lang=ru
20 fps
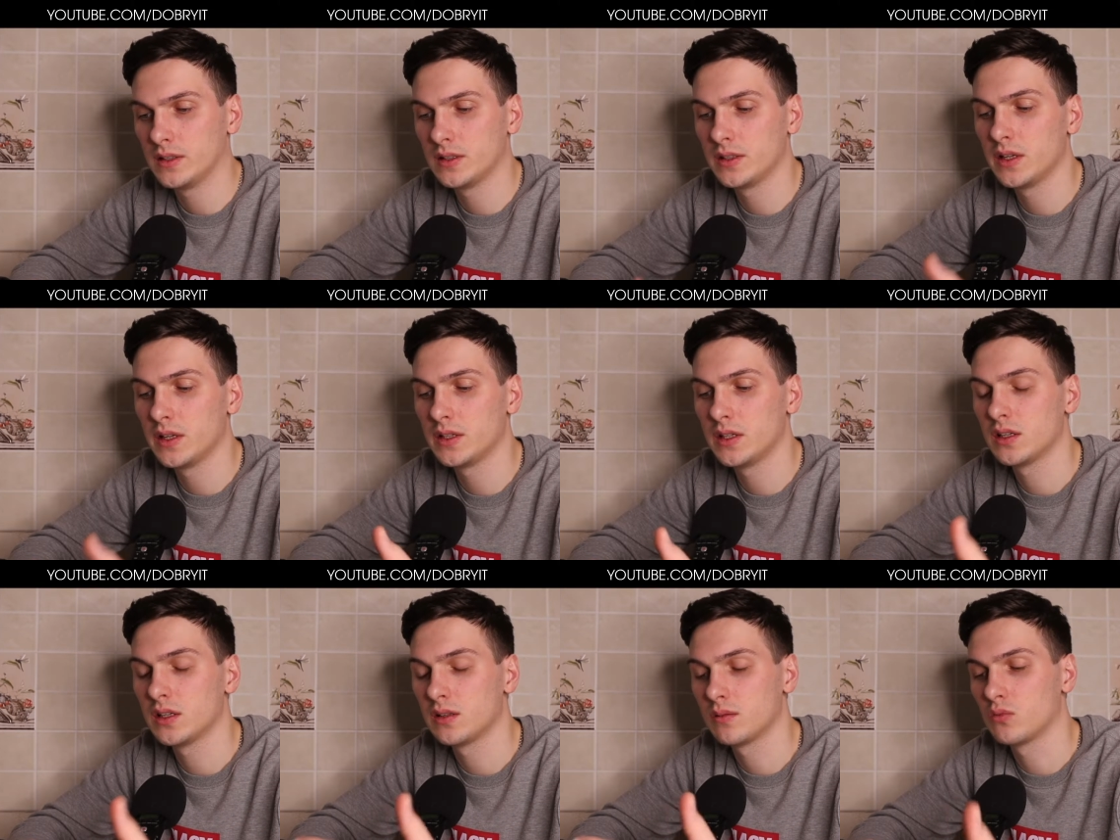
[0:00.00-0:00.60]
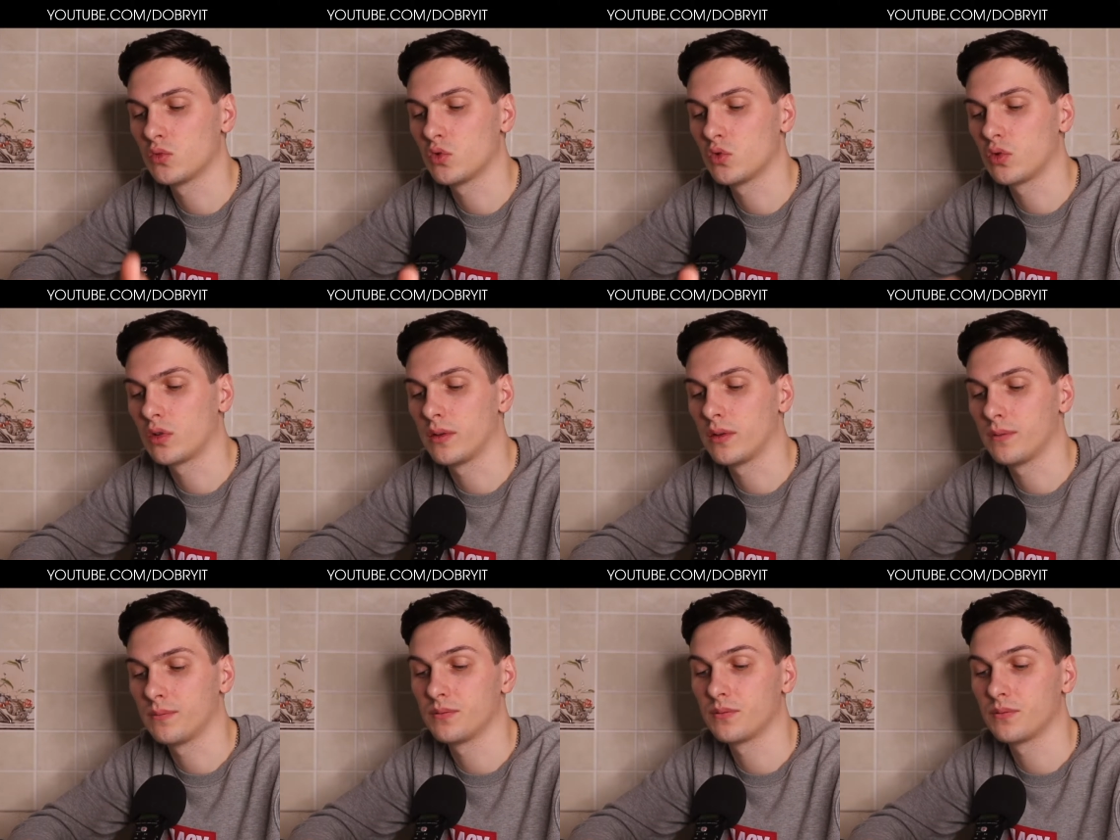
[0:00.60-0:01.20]
Здесь есть
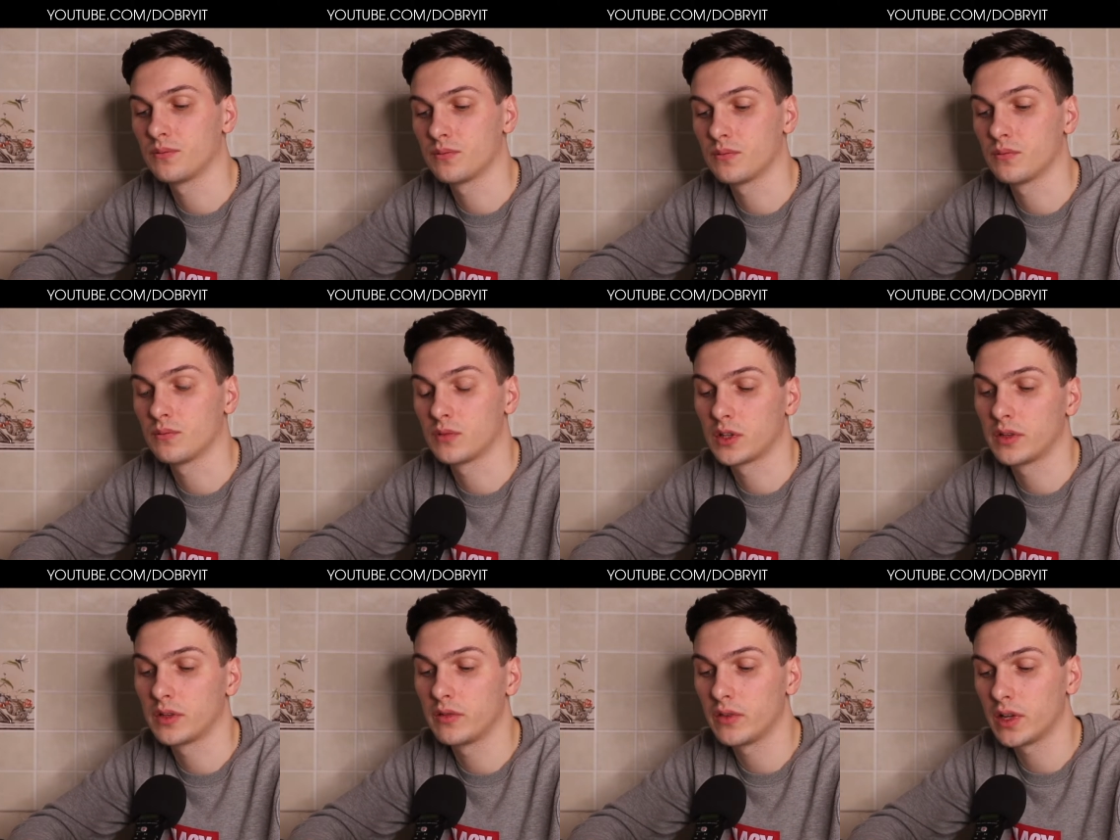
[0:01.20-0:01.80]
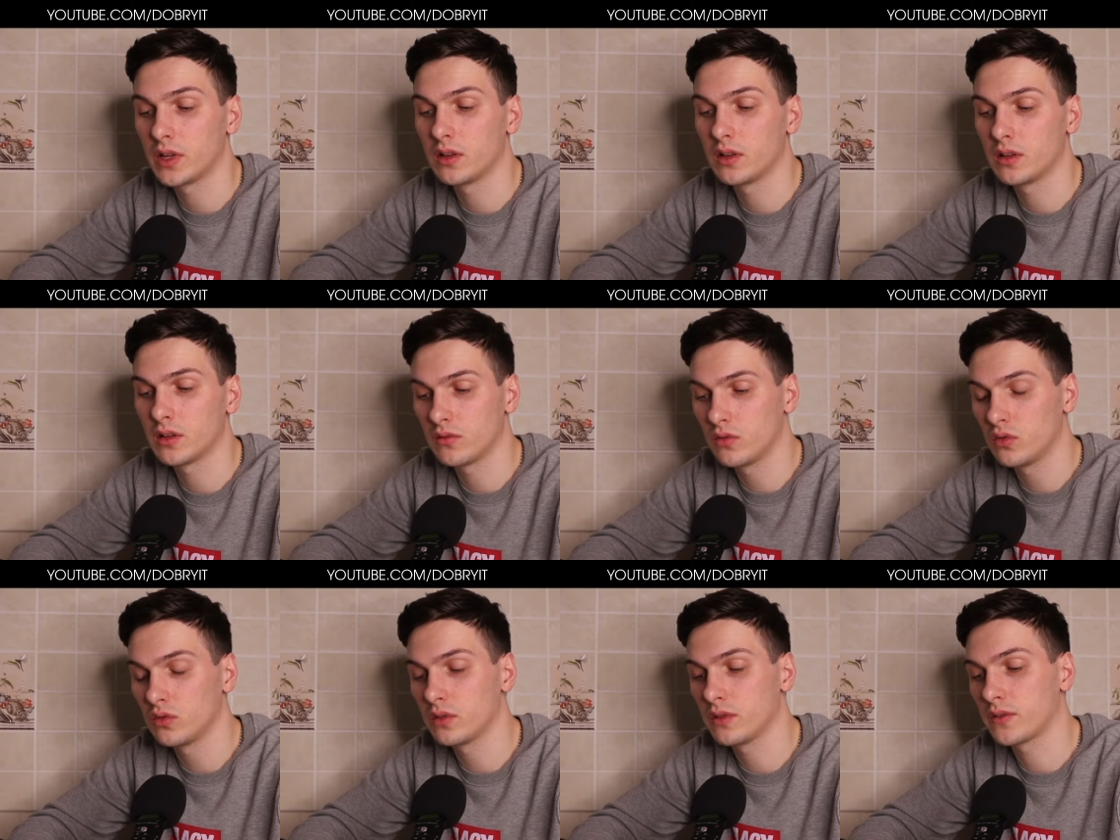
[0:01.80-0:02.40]
много
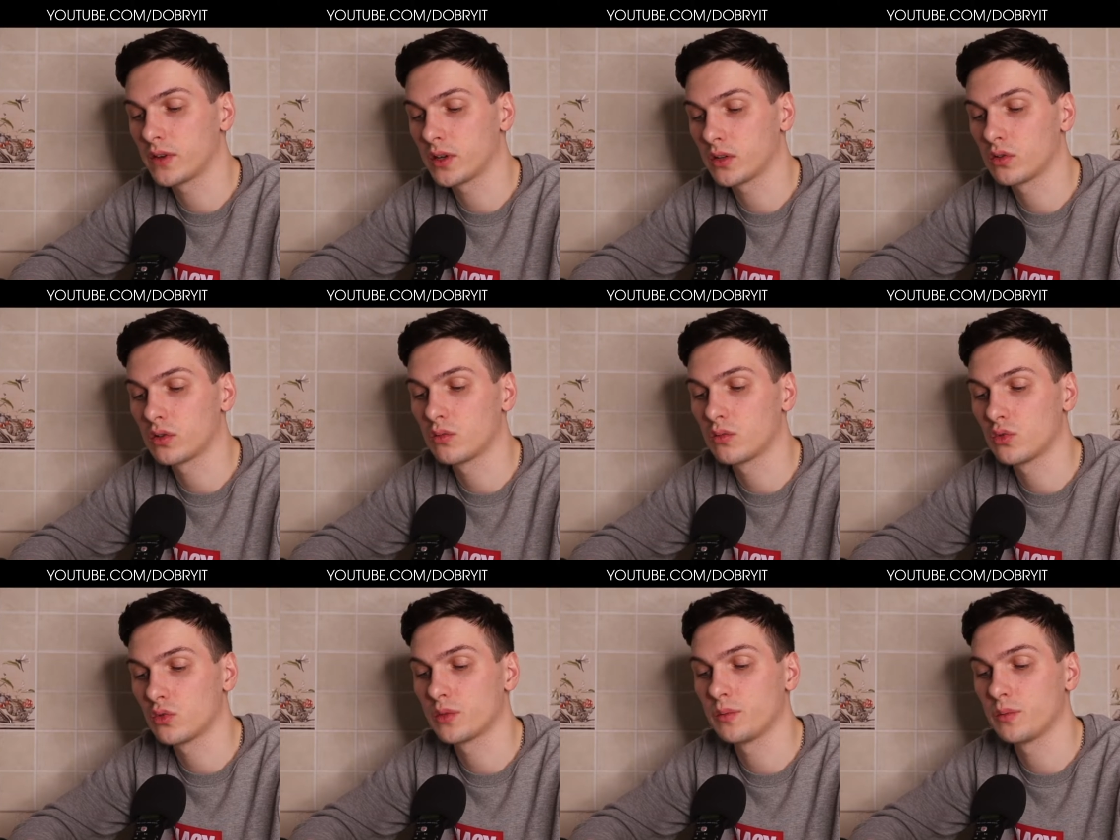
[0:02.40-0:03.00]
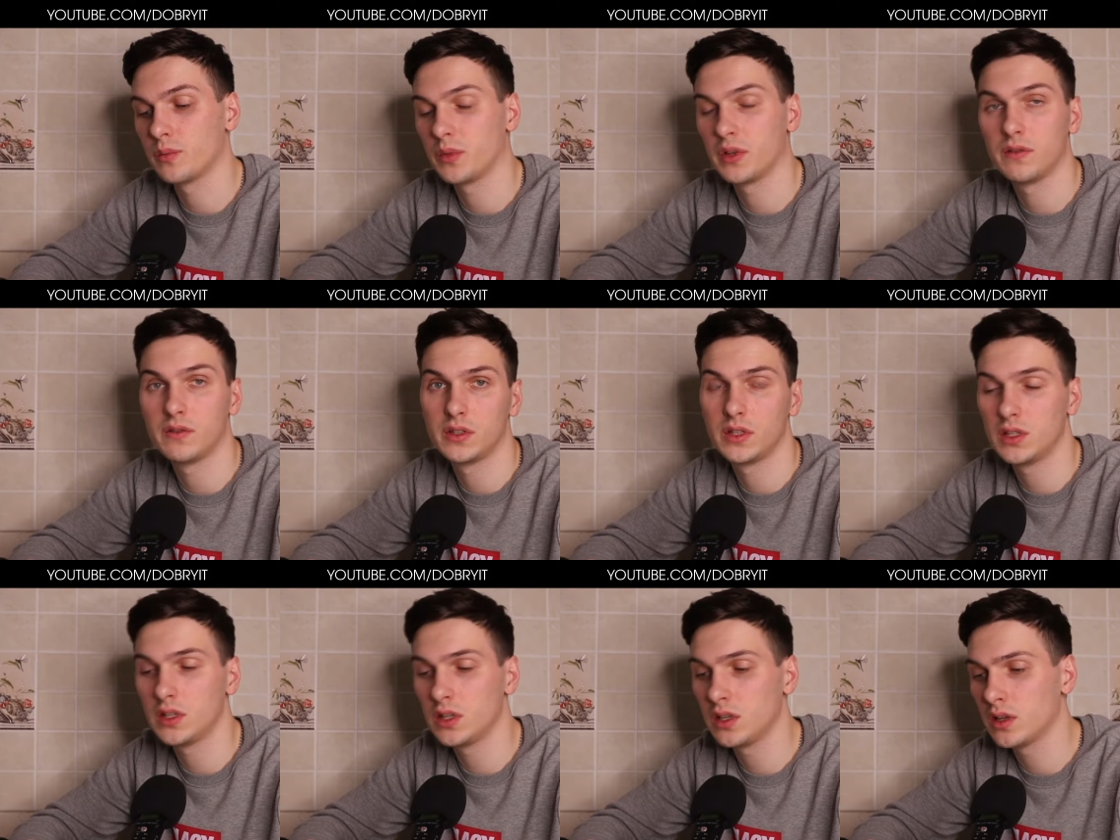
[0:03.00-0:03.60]
благотворительных фондов, в которые можем
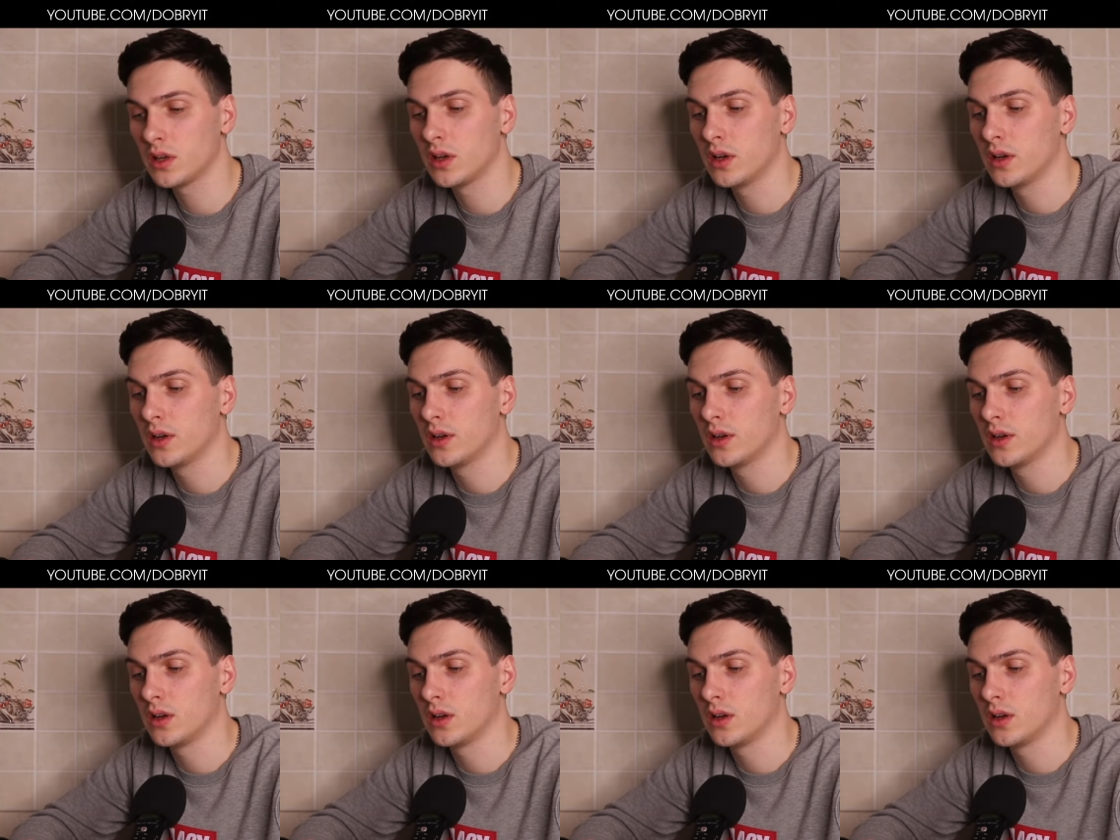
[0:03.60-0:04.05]
перевести деньги.